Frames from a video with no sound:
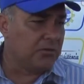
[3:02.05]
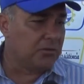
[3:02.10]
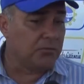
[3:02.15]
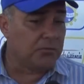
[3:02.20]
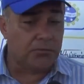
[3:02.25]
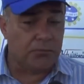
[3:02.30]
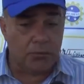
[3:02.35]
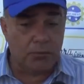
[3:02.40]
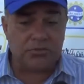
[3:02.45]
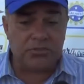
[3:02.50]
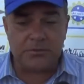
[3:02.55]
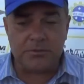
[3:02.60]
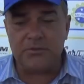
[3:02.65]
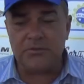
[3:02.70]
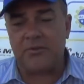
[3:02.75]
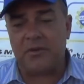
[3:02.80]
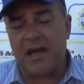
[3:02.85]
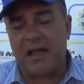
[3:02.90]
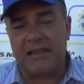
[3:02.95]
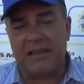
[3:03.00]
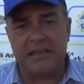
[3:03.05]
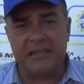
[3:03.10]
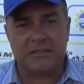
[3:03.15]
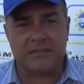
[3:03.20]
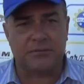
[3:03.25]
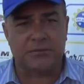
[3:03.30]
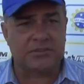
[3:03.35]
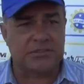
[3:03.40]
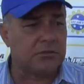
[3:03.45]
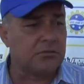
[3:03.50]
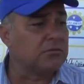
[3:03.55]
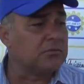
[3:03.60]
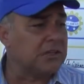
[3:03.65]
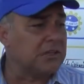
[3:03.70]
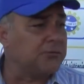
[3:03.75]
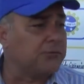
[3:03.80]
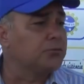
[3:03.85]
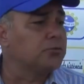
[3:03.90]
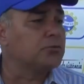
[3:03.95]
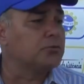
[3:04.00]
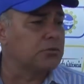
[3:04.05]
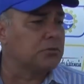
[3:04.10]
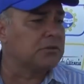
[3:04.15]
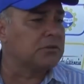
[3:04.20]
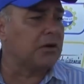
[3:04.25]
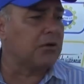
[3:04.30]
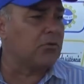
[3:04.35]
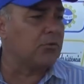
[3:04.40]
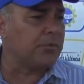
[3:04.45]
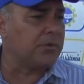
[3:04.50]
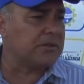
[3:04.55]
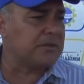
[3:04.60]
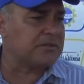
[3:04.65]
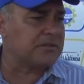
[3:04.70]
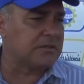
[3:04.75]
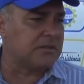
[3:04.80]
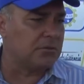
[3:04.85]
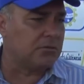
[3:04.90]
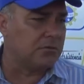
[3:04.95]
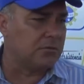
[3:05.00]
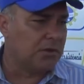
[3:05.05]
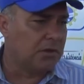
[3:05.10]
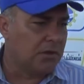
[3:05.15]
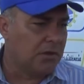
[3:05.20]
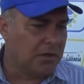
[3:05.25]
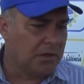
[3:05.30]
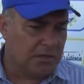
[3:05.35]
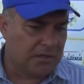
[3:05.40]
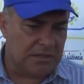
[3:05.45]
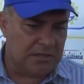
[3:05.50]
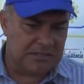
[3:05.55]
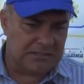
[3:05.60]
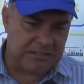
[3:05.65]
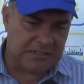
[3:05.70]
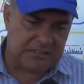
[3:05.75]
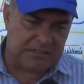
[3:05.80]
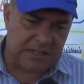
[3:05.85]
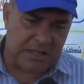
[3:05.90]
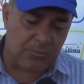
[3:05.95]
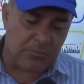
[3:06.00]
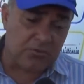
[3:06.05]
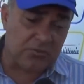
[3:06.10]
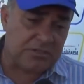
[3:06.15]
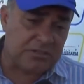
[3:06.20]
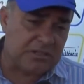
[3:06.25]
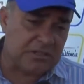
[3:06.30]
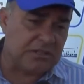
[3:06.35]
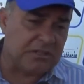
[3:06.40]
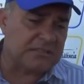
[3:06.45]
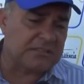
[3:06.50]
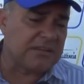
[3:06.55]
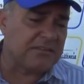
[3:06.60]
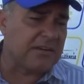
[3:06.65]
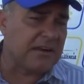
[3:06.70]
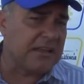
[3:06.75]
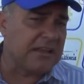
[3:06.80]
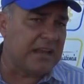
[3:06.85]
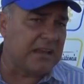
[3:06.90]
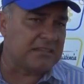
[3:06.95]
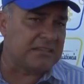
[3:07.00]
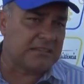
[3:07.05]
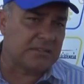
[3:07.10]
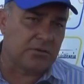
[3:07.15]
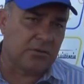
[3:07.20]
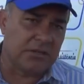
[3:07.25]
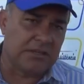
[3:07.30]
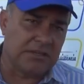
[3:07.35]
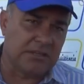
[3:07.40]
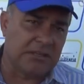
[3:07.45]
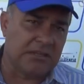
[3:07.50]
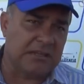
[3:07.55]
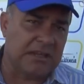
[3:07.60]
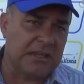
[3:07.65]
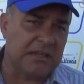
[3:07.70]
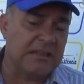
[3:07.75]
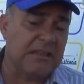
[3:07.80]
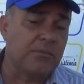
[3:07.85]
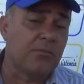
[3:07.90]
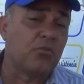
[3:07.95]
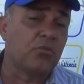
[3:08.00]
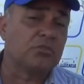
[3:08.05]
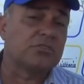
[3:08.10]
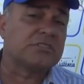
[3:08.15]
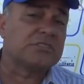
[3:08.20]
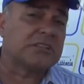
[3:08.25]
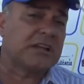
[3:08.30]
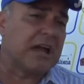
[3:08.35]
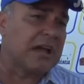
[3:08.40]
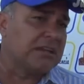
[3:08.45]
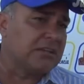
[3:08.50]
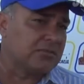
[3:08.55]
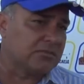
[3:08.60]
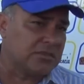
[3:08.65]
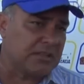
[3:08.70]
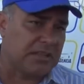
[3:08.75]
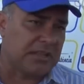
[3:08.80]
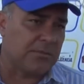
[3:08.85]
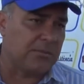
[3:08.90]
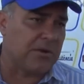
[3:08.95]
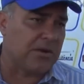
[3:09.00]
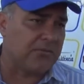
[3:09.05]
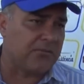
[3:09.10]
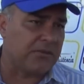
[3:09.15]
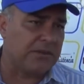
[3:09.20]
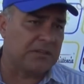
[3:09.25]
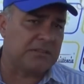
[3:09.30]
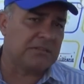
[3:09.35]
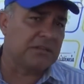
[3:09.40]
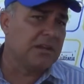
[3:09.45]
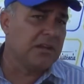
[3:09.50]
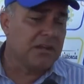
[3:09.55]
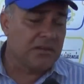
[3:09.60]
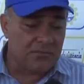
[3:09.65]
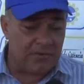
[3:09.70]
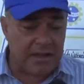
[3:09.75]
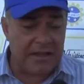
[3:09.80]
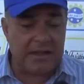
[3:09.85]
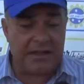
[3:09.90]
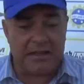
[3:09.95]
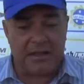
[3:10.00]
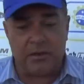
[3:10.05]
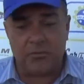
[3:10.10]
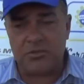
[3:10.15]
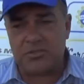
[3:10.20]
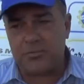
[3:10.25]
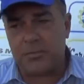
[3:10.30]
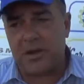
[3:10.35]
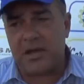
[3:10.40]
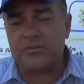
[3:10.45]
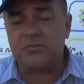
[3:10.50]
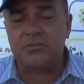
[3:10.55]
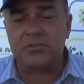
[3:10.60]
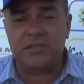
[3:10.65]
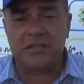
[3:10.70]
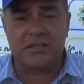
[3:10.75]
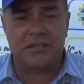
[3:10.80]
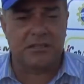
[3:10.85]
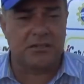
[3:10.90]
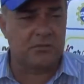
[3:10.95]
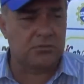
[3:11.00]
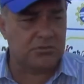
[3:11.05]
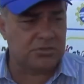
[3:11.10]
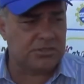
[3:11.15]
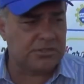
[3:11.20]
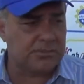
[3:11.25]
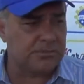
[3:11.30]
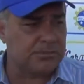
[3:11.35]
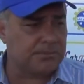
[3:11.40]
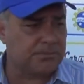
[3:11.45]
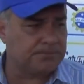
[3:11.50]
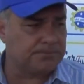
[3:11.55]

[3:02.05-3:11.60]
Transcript: não for um time valente, você não tem futuro na competição. E a gente está buscando essa avaliação aí. quem demonstrar isso daqui para frente vai ganhar o espaço dele dentro do time.